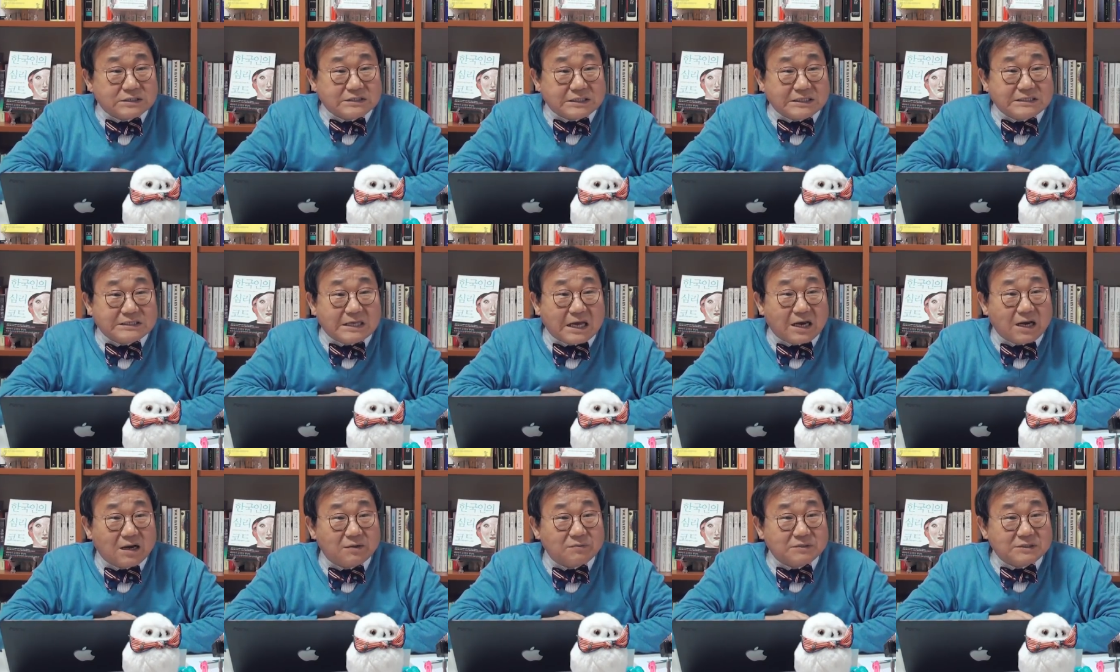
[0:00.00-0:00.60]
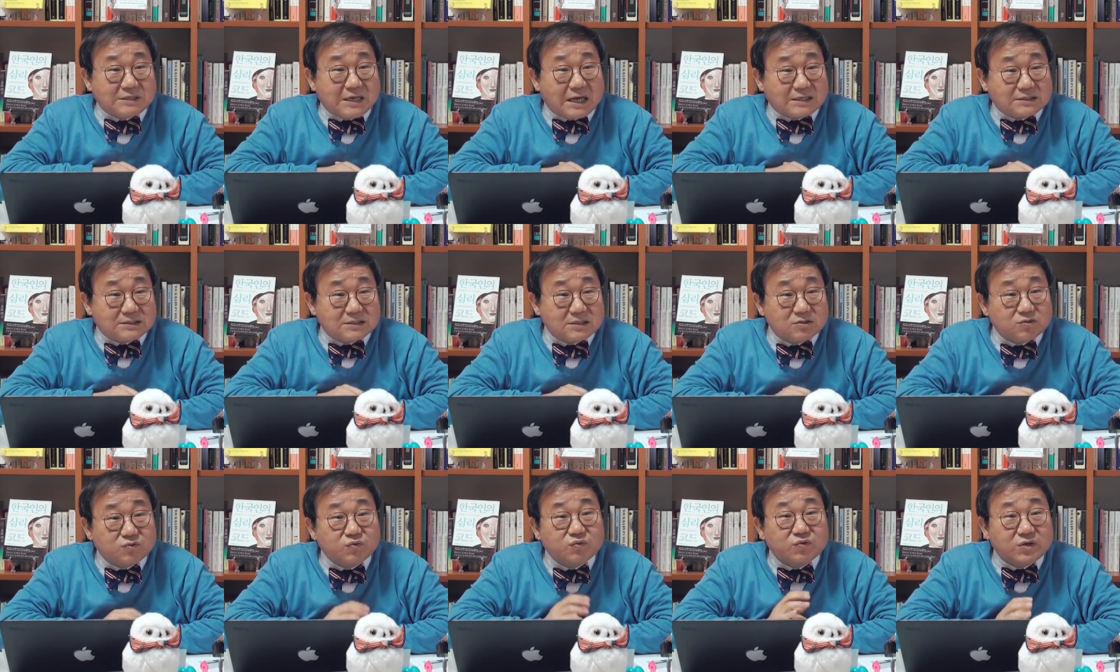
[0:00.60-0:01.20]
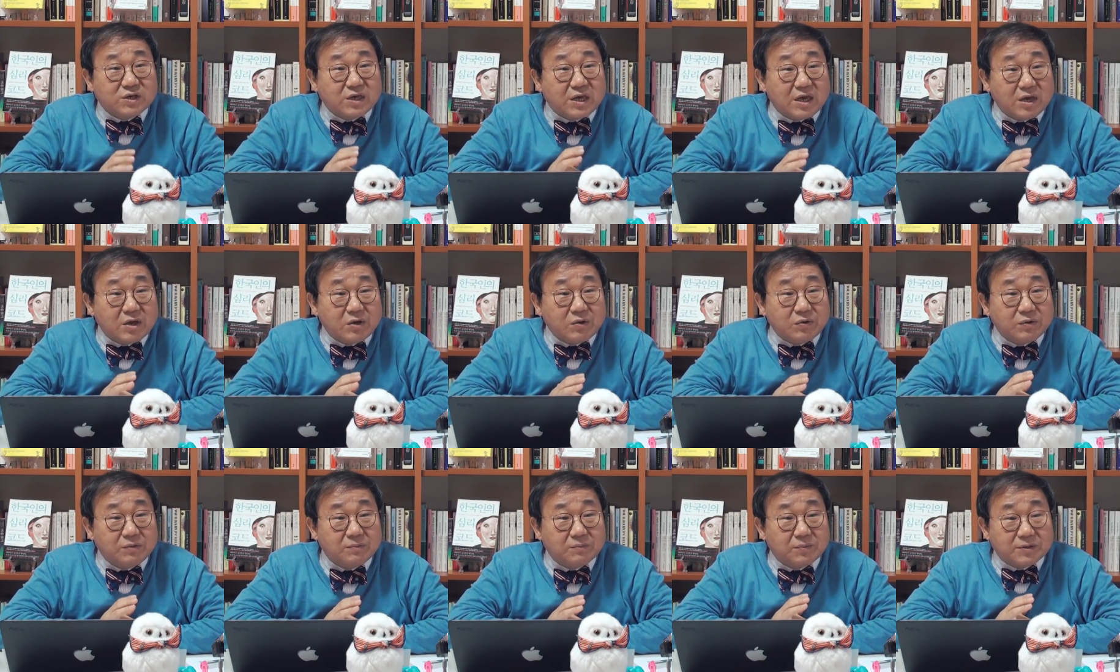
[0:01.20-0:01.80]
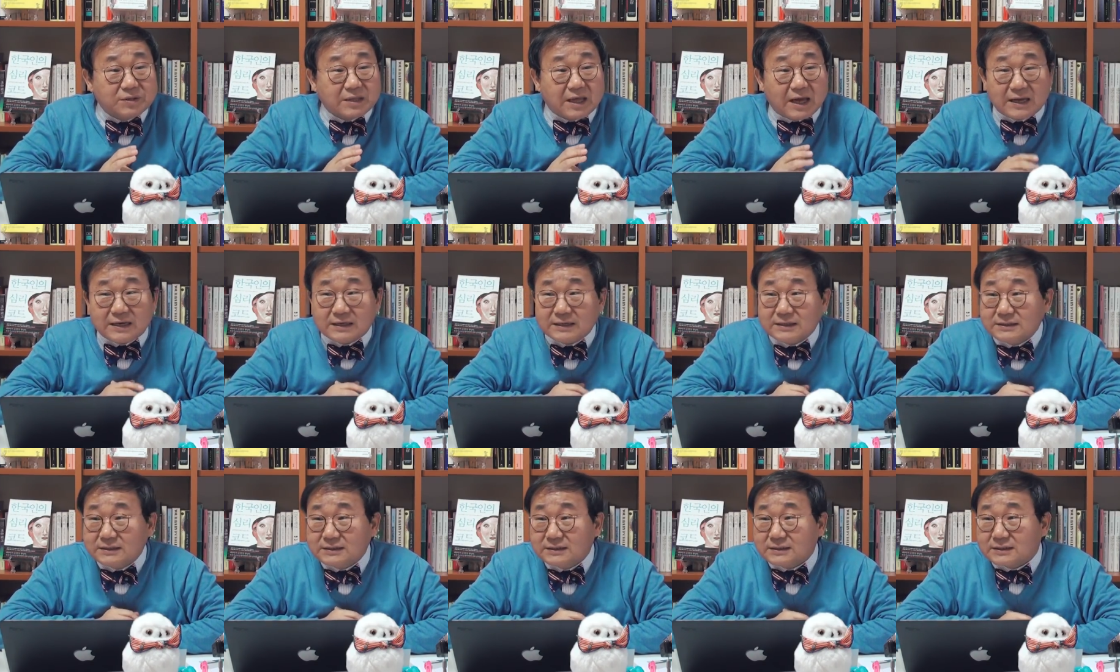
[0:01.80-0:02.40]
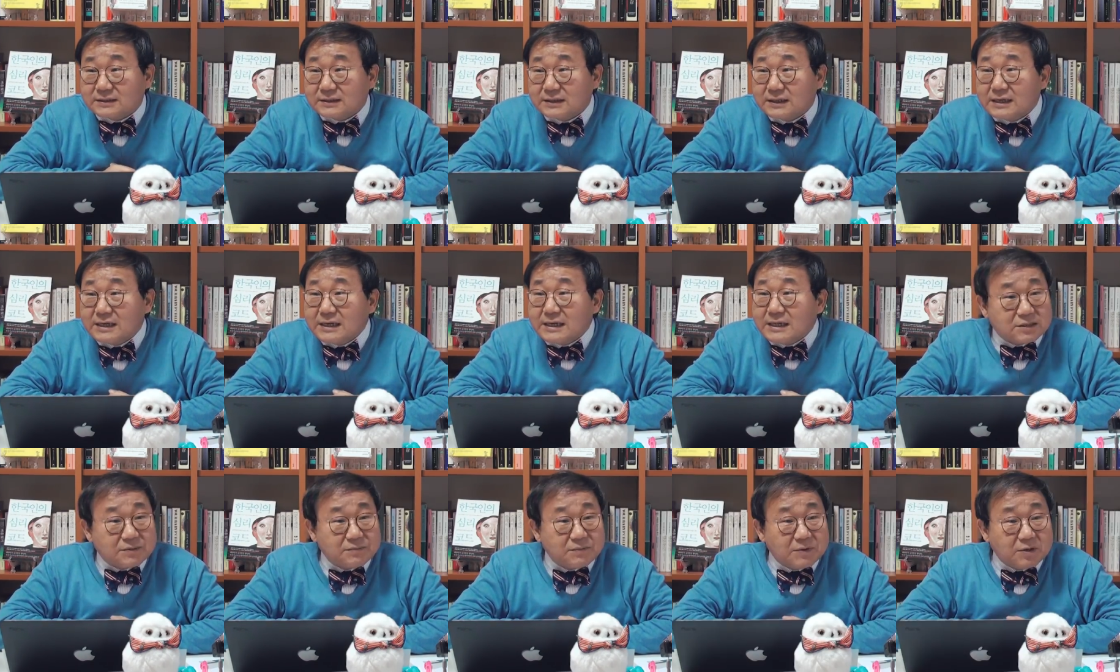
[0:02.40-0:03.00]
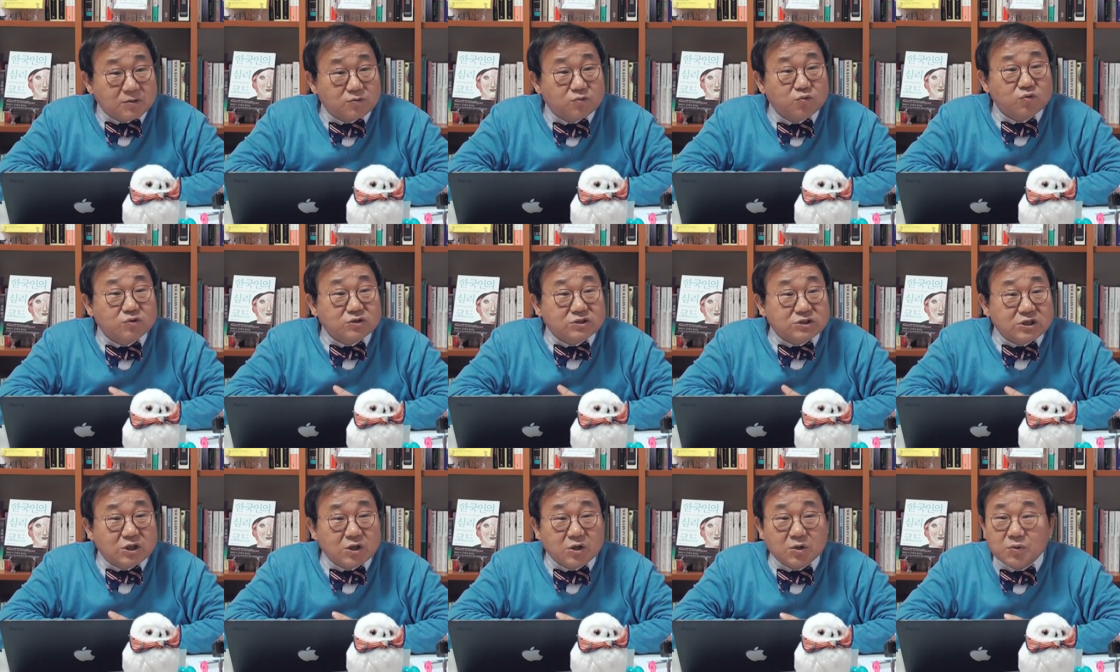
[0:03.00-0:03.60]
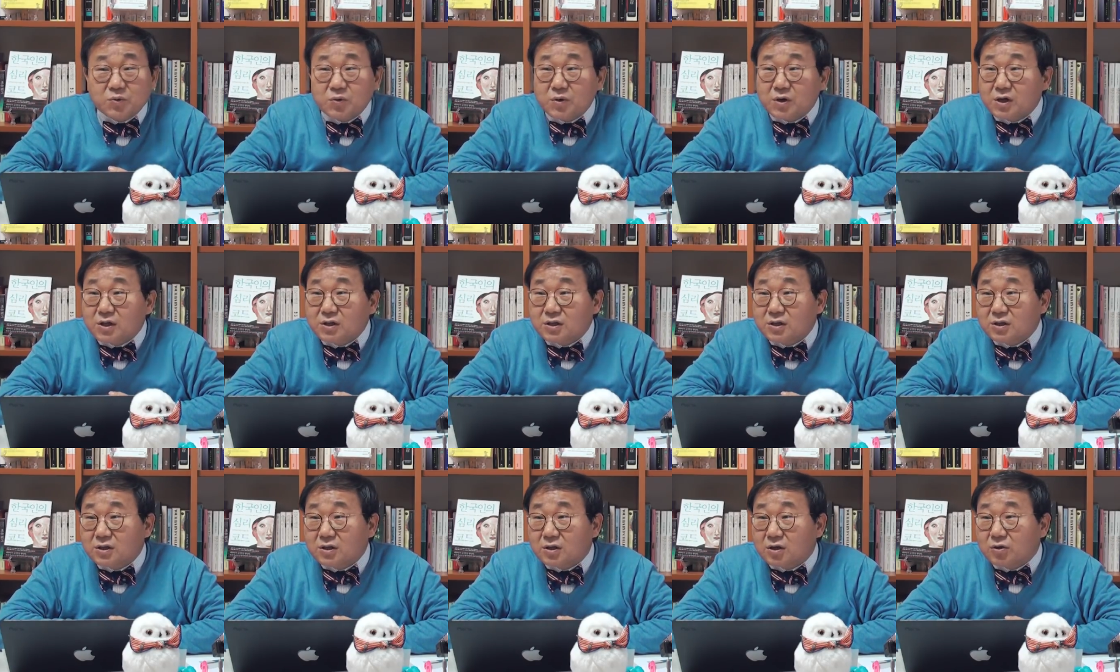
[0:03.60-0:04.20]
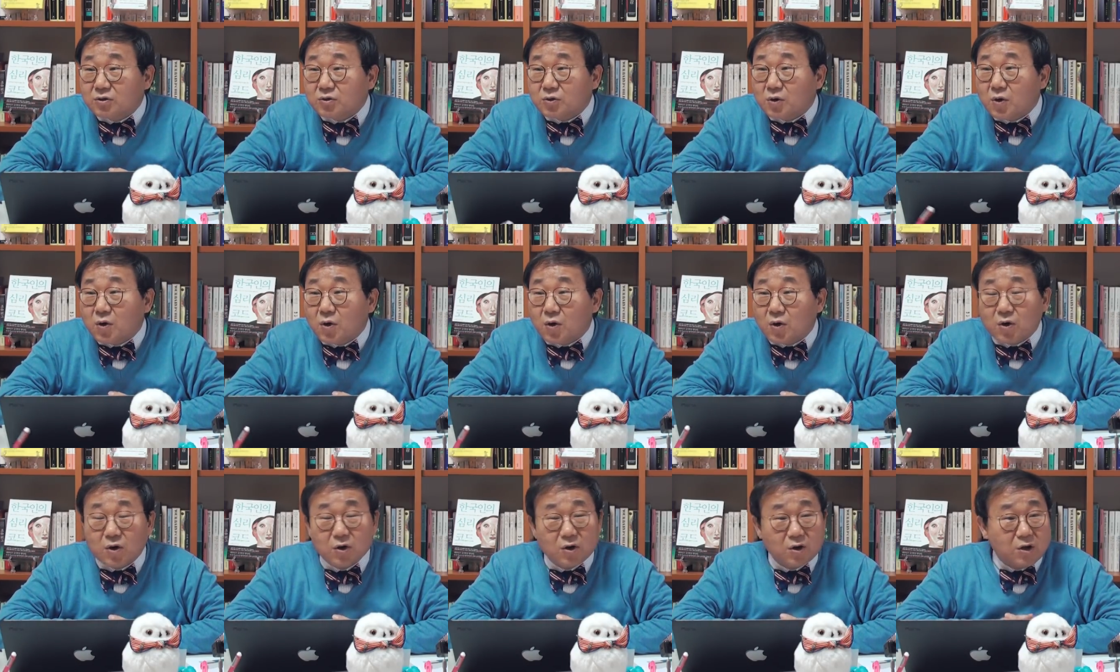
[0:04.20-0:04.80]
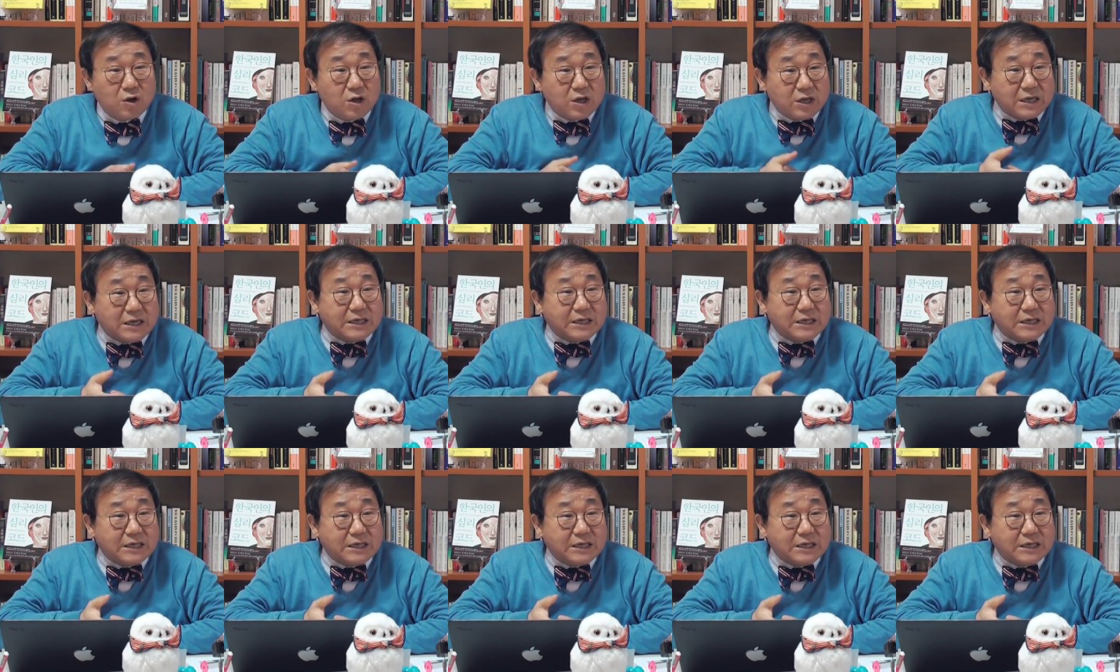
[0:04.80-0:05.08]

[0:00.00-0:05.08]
그래서 이 사람은 사실 국회의원보다는 어쩌면 국정원으로